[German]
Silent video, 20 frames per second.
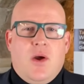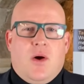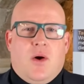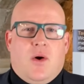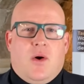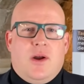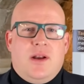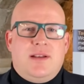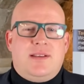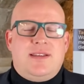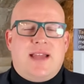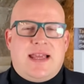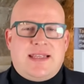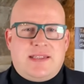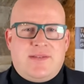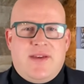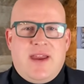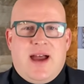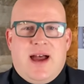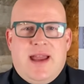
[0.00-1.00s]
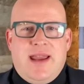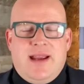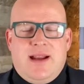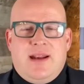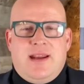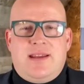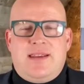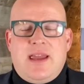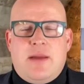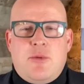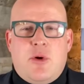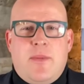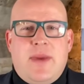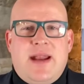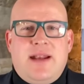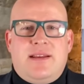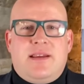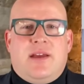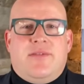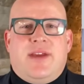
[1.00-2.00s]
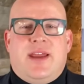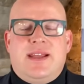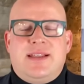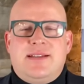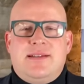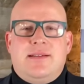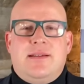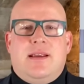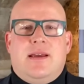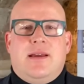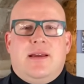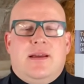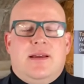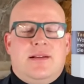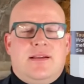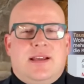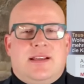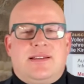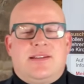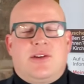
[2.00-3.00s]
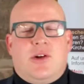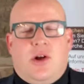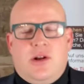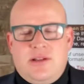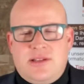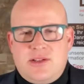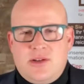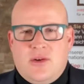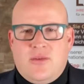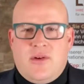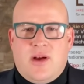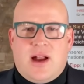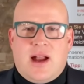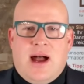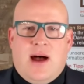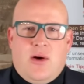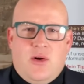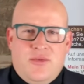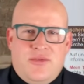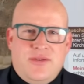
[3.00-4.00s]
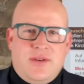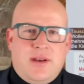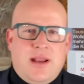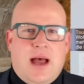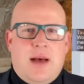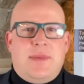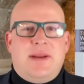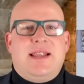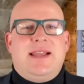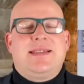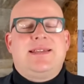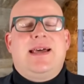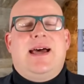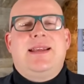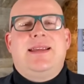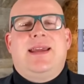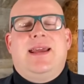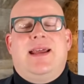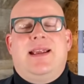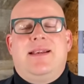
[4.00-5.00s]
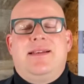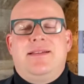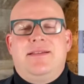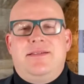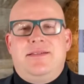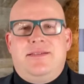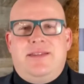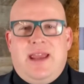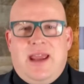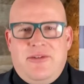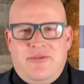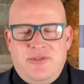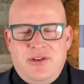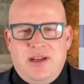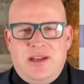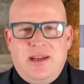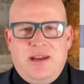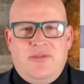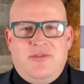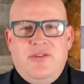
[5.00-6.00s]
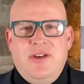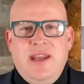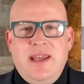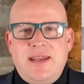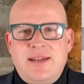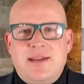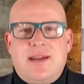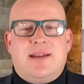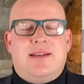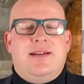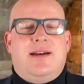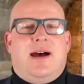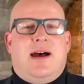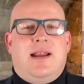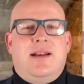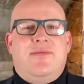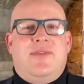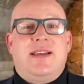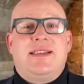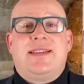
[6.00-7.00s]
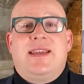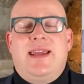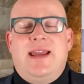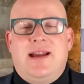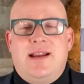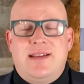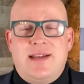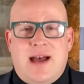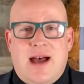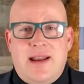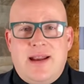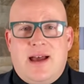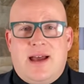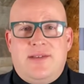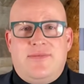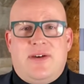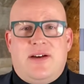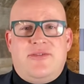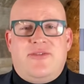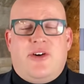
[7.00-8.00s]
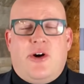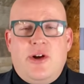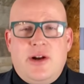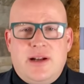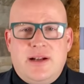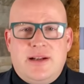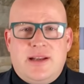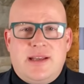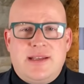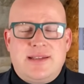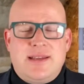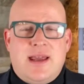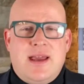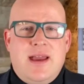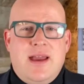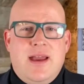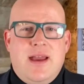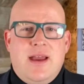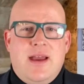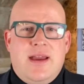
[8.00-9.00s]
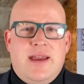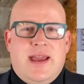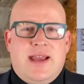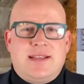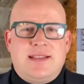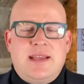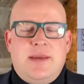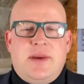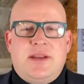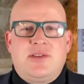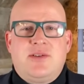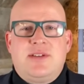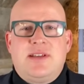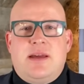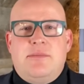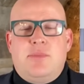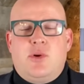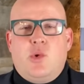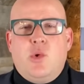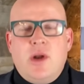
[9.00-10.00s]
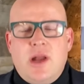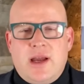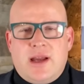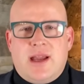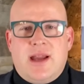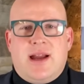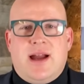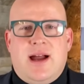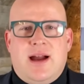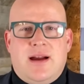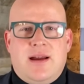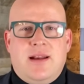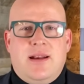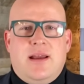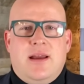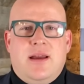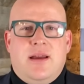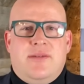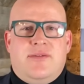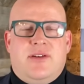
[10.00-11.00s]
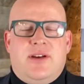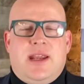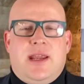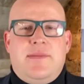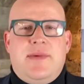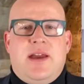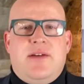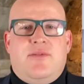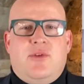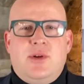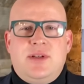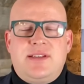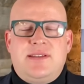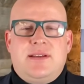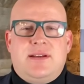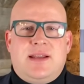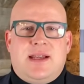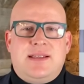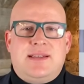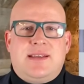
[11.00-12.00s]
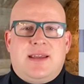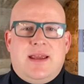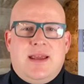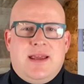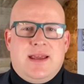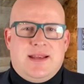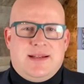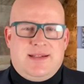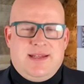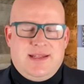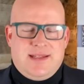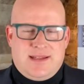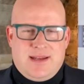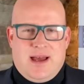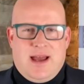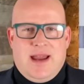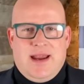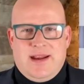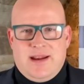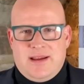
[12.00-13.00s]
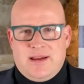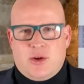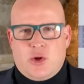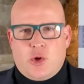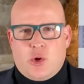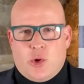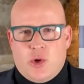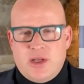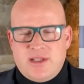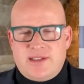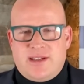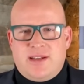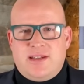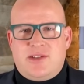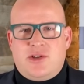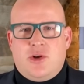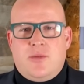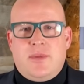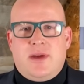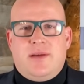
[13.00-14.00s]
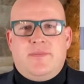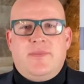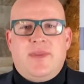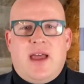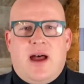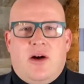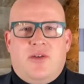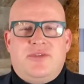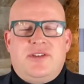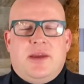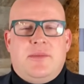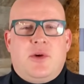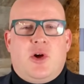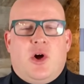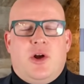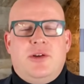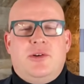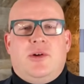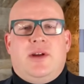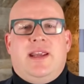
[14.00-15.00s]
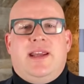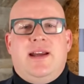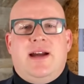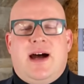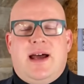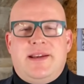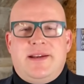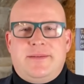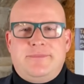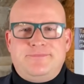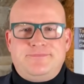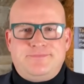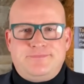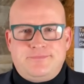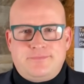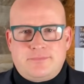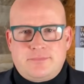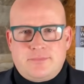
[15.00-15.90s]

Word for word: Und das wäre eigentlich der Moment gewesen, das Gold zu verkaufen. Aber das hat er definitiv nicht getan. Was er getan hat, war folgendes. Er ist nämlich zu seinem Bruder gegangen, von dem er wusste, dass dieser eine größere Summe auf dem Konto liegen hatte,